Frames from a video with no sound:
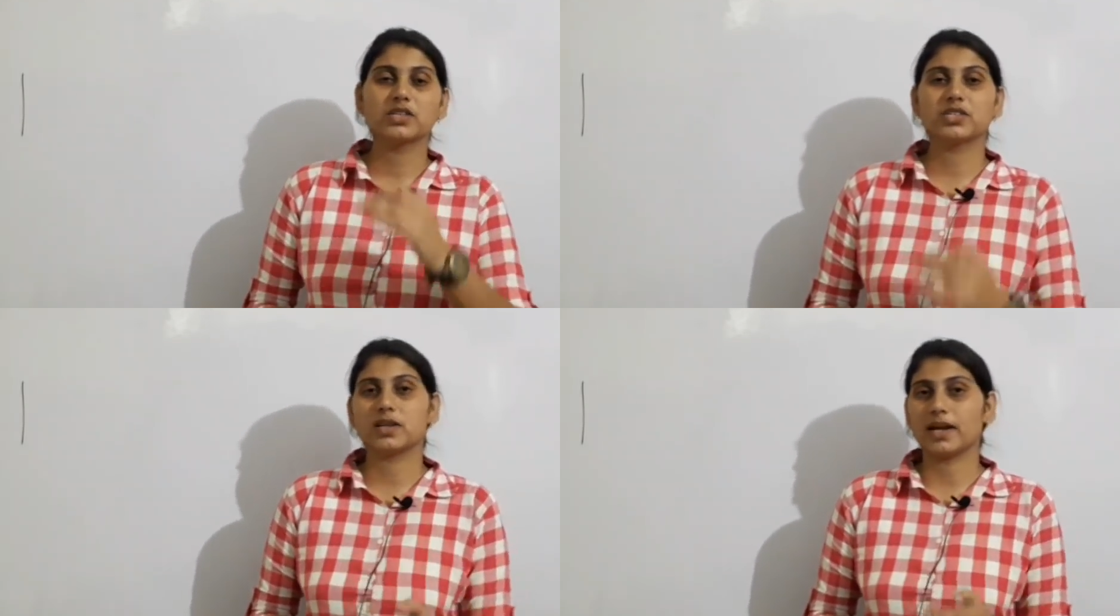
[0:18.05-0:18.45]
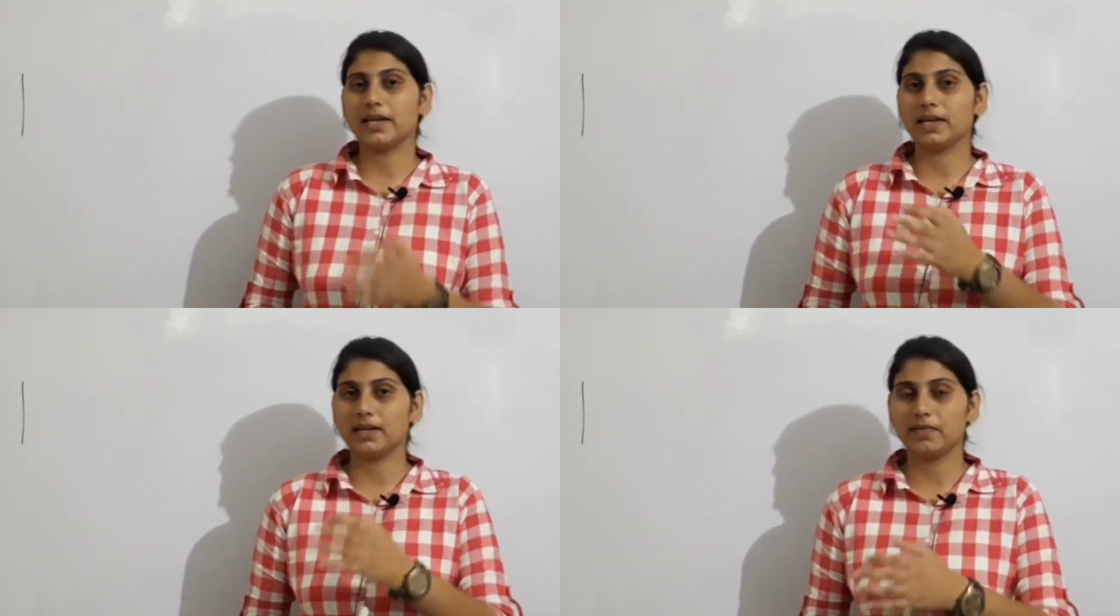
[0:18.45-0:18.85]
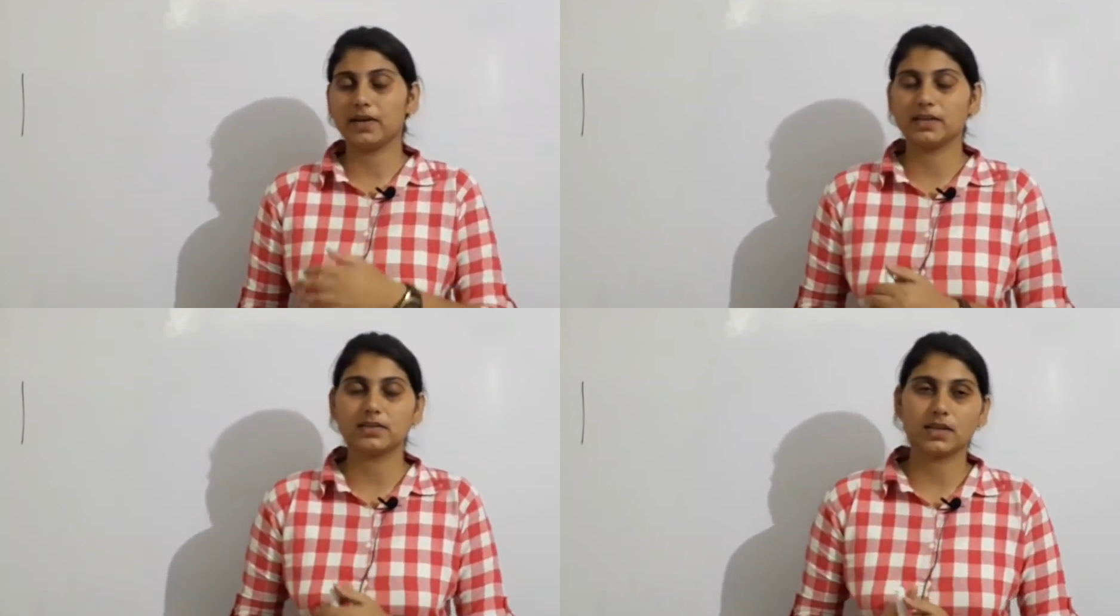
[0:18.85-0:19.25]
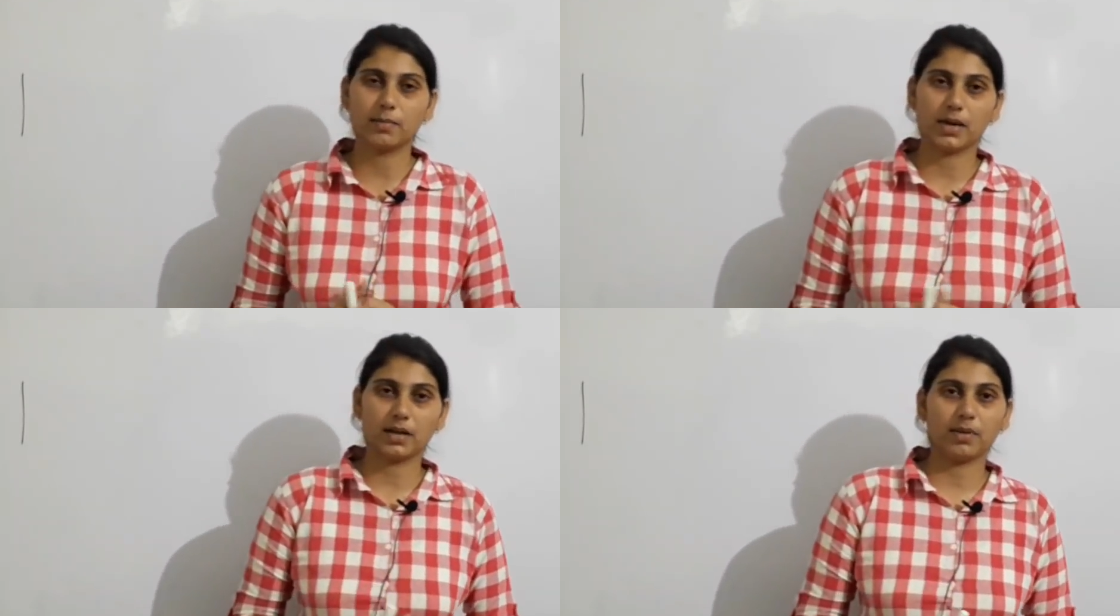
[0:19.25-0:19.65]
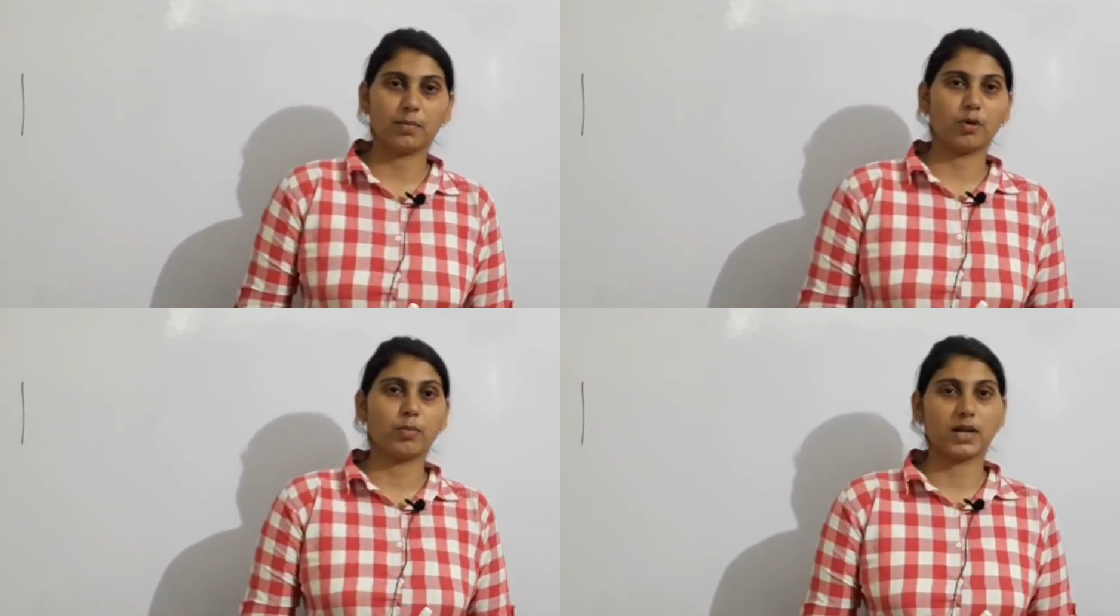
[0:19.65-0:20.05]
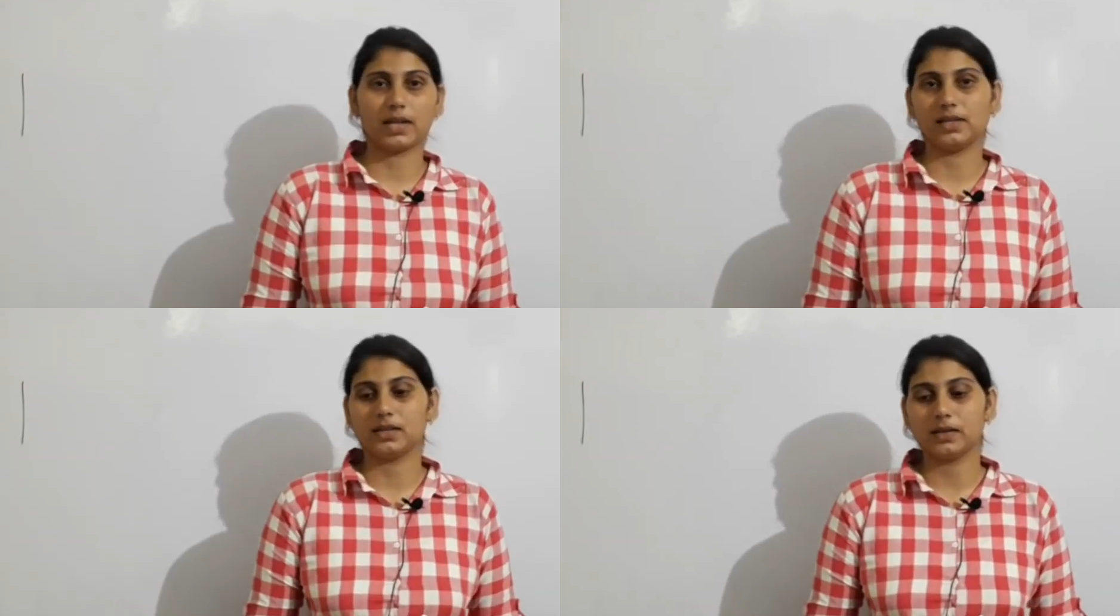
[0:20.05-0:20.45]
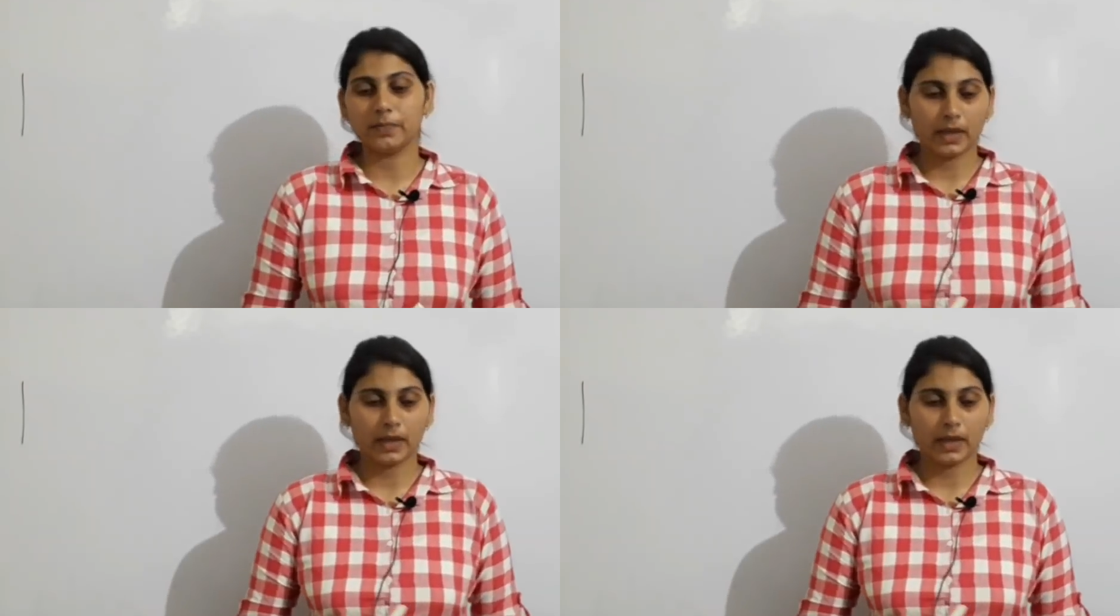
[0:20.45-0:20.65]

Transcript: शराएँ यानी वैंस के बारे में आपको पढ़ा दिया था